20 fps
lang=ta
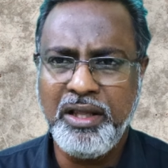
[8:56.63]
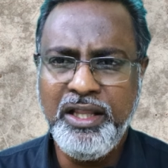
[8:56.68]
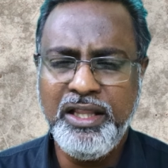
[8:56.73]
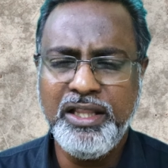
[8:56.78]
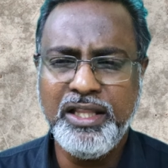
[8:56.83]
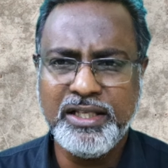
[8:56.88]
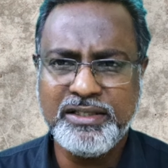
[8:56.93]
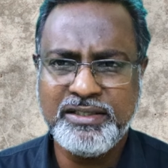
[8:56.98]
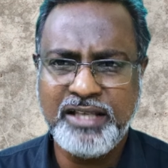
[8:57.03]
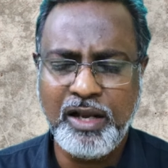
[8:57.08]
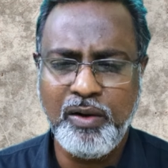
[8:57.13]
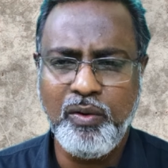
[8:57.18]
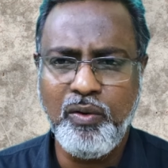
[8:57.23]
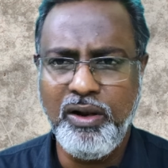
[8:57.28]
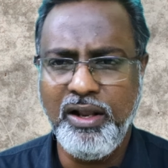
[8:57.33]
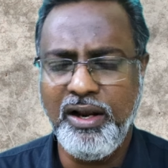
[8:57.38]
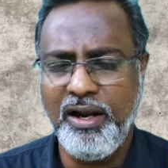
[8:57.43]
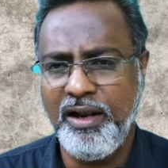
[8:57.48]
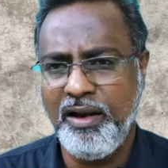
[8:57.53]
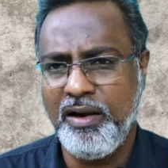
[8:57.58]
இந்த
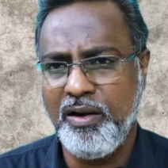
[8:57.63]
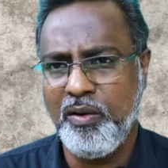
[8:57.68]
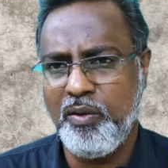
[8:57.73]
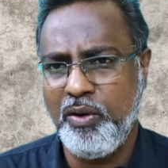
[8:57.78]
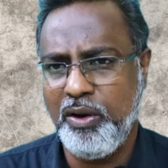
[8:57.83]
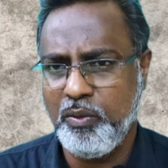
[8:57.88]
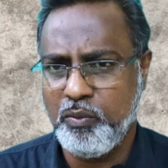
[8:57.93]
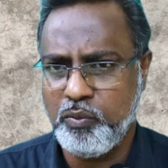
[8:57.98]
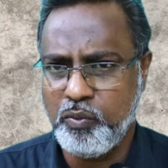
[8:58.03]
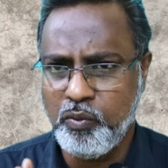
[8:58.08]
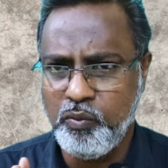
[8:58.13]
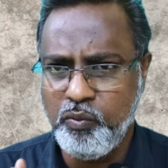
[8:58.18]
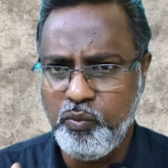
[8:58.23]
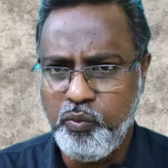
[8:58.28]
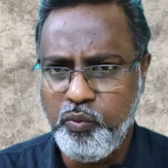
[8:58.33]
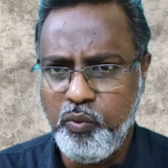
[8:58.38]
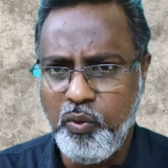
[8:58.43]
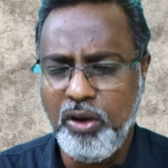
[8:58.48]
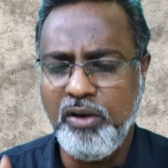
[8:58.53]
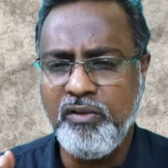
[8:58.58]
சர்க்குலரில் இருக்கக்கூடிய
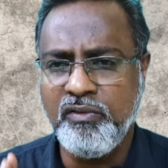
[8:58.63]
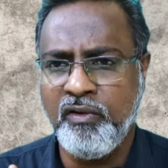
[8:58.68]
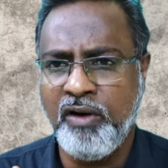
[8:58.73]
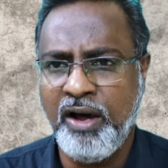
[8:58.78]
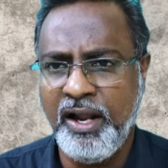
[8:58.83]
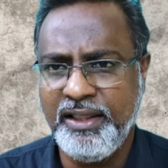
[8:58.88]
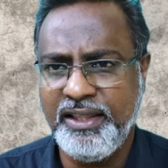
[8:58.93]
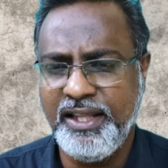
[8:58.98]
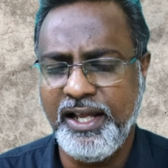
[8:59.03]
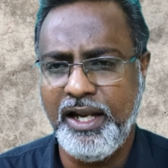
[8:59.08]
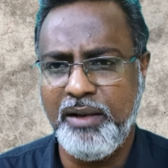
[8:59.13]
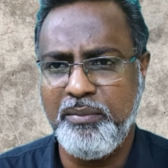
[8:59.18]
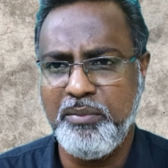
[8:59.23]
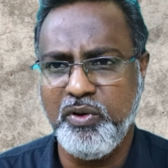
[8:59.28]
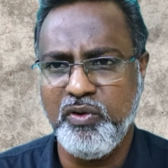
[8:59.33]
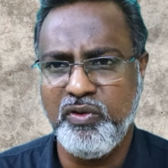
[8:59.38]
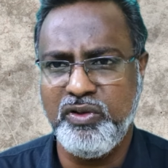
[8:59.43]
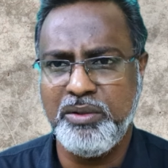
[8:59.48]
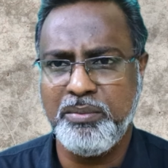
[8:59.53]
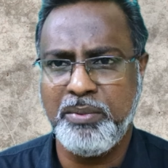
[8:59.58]
ஒவ்வொரு
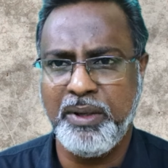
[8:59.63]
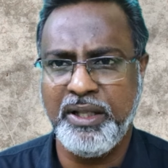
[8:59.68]
வார்த்தைகளுமே வந்து